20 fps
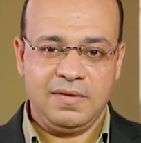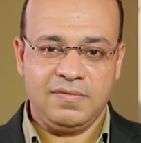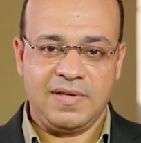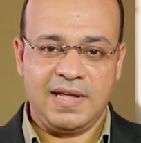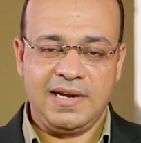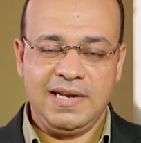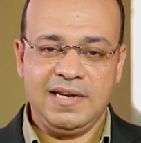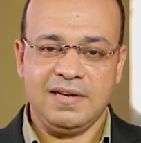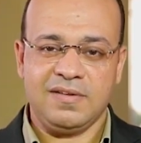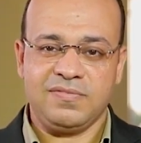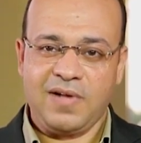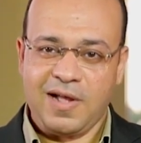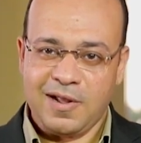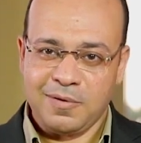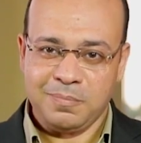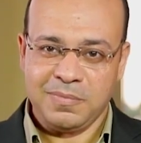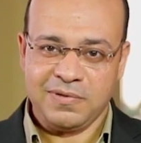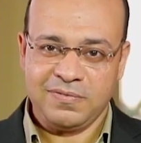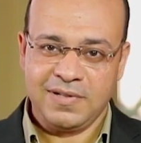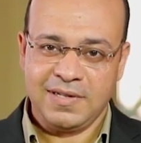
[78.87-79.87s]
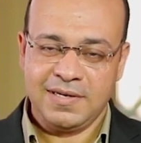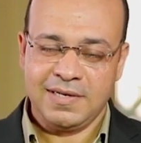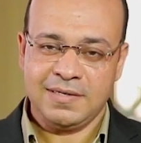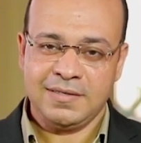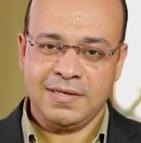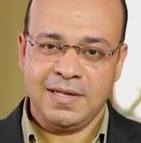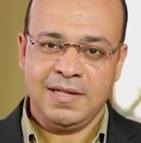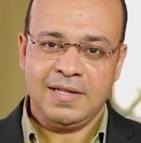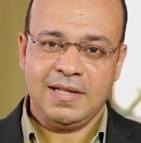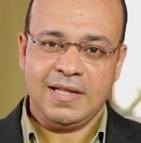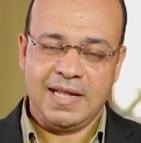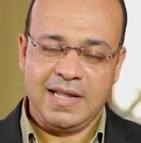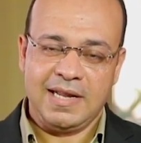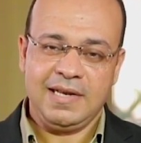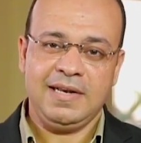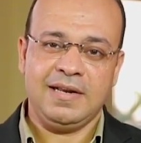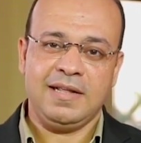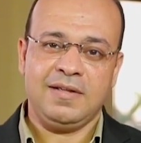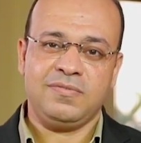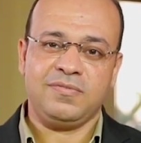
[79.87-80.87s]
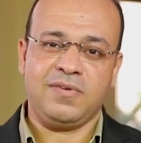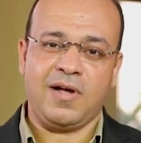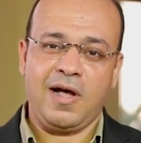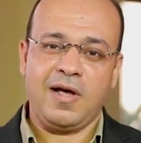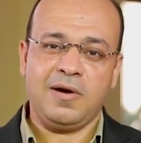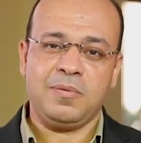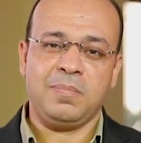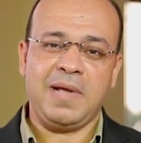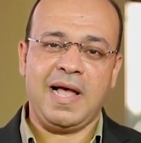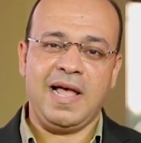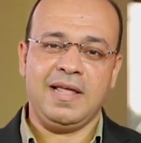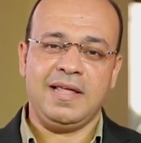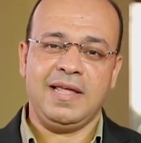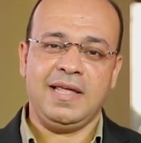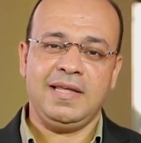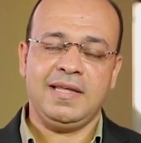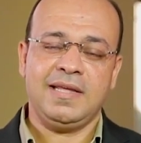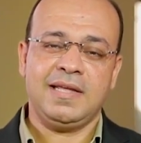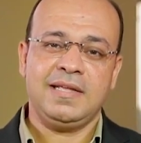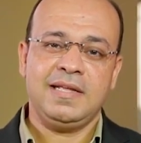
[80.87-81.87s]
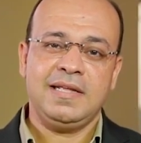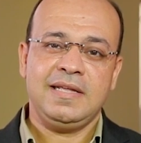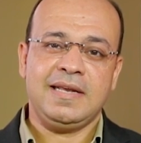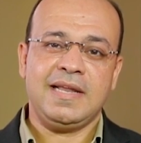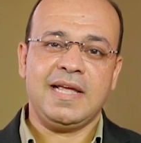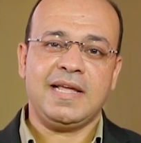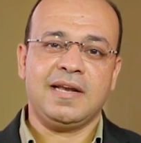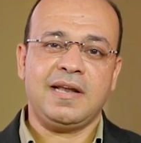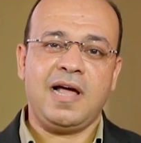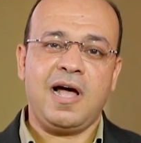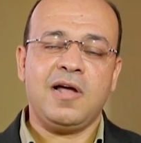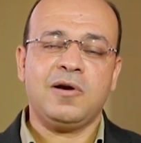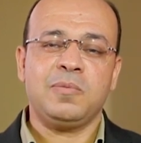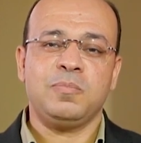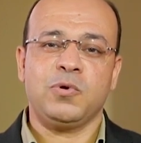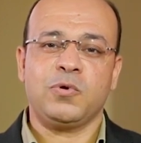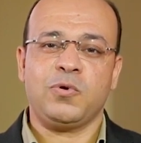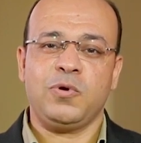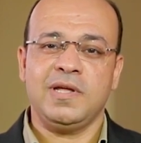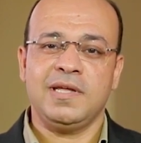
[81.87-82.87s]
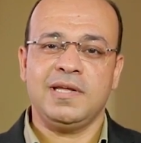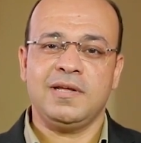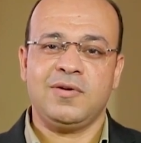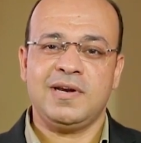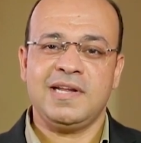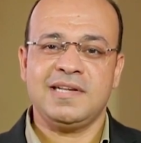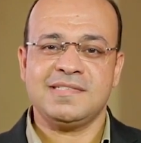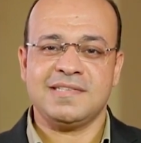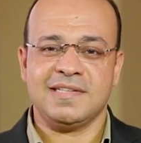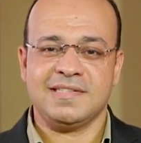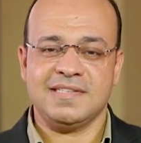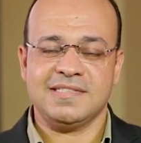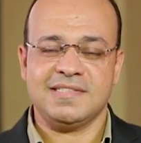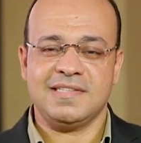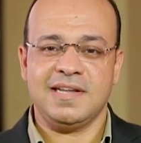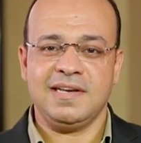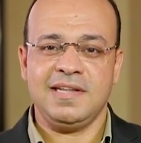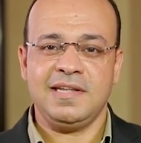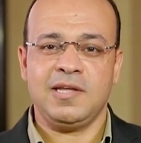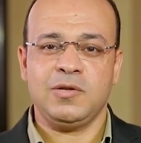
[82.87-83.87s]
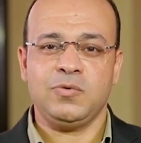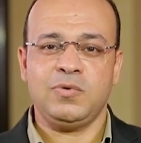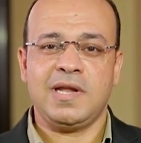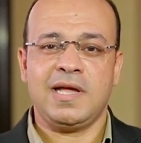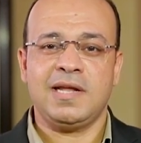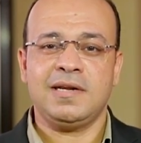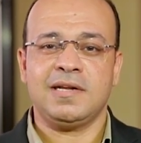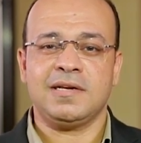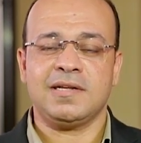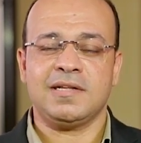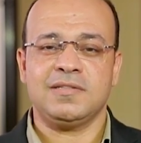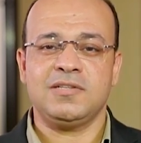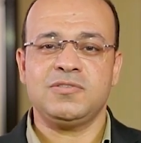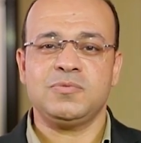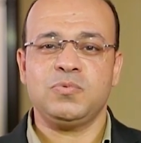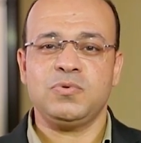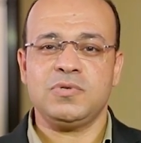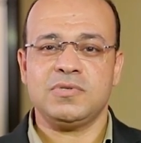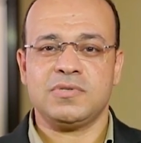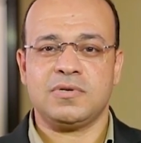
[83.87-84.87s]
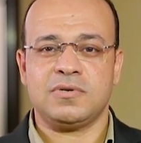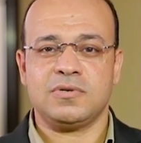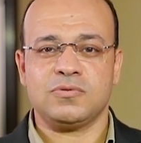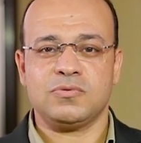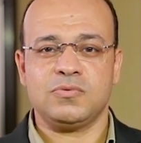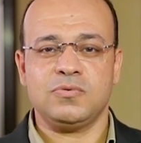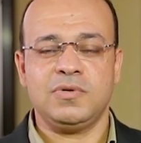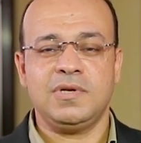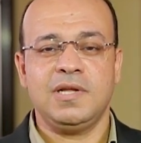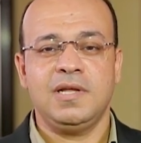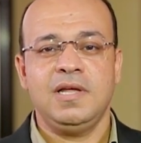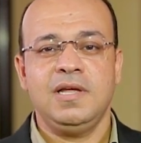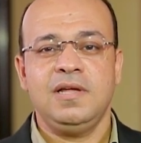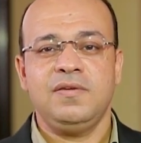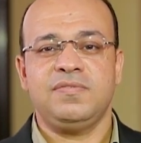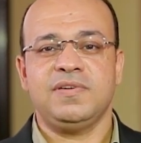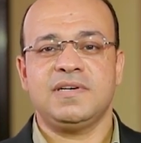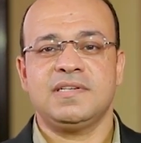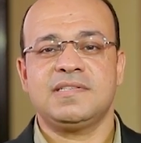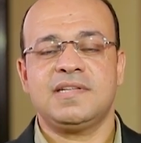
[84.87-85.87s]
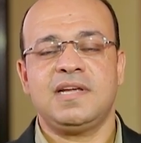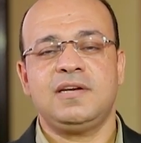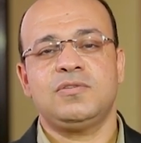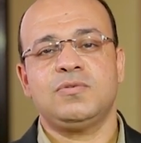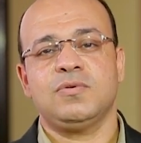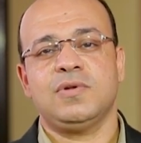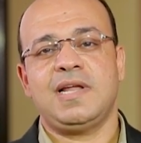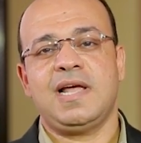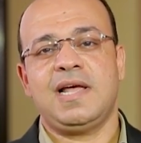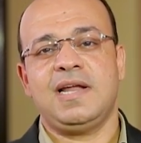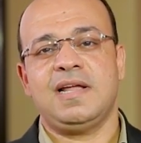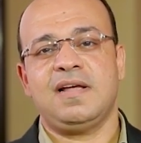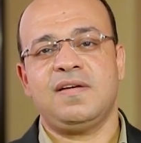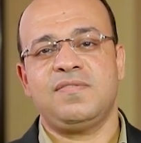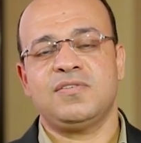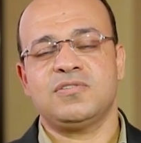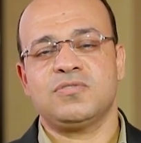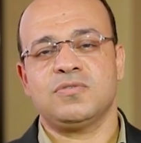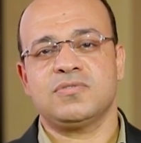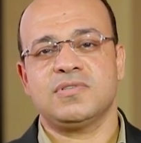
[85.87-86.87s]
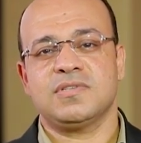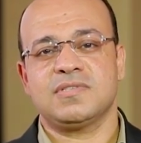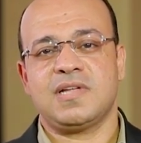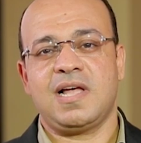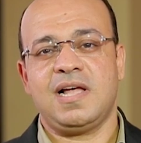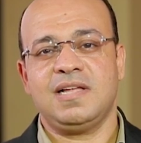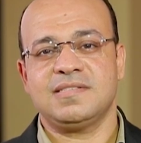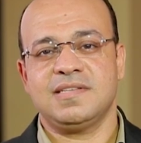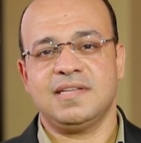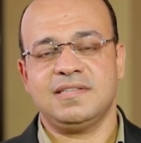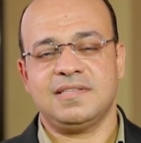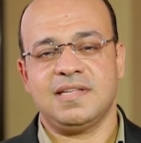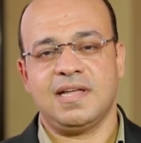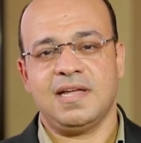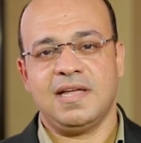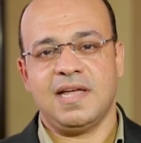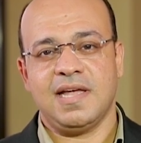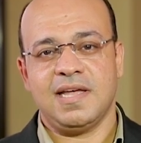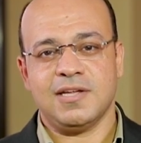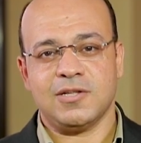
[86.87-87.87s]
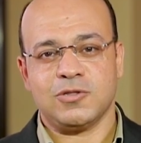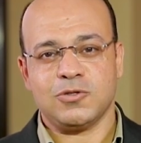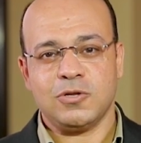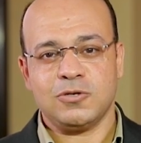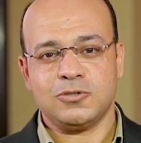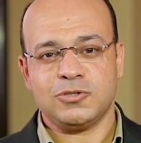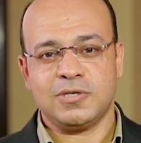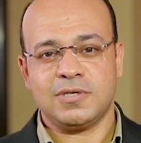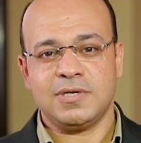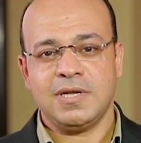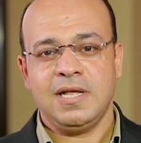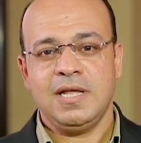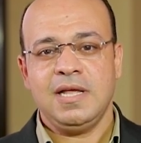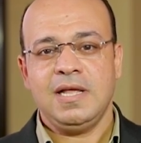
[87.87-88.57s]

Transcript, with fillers: فهل احنا في حرب فعلا احنا في حرب حقيقيه لكن حرب روحيه وليست جسدانيه يقول عنها القديس بولس الرسول في رسالته لاهل افسس اصحاح 6 ايه 12